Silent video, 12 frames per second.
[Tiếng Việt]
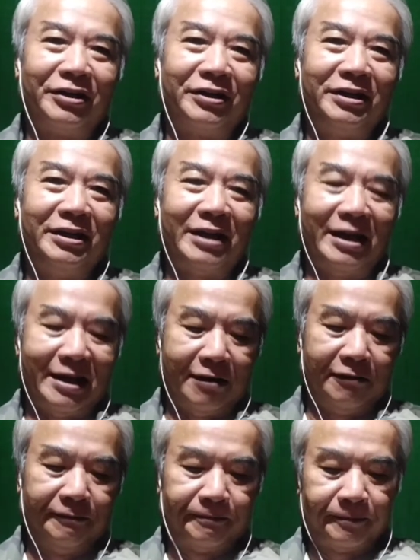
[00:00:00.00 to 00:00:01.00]
nó như thế
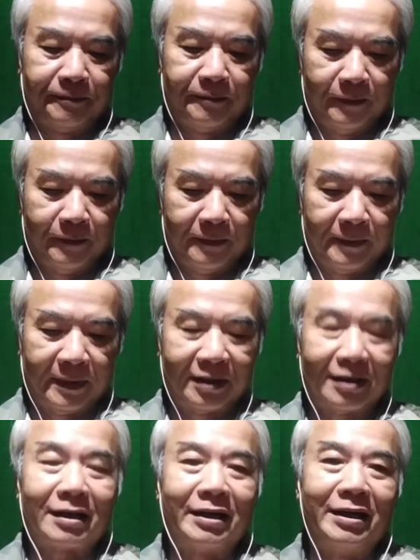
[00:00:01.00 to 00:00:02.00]
nào
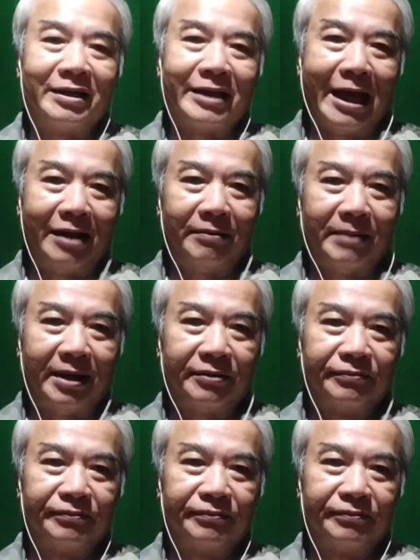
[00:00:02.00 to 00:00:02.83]
rất là đơn giản các bạn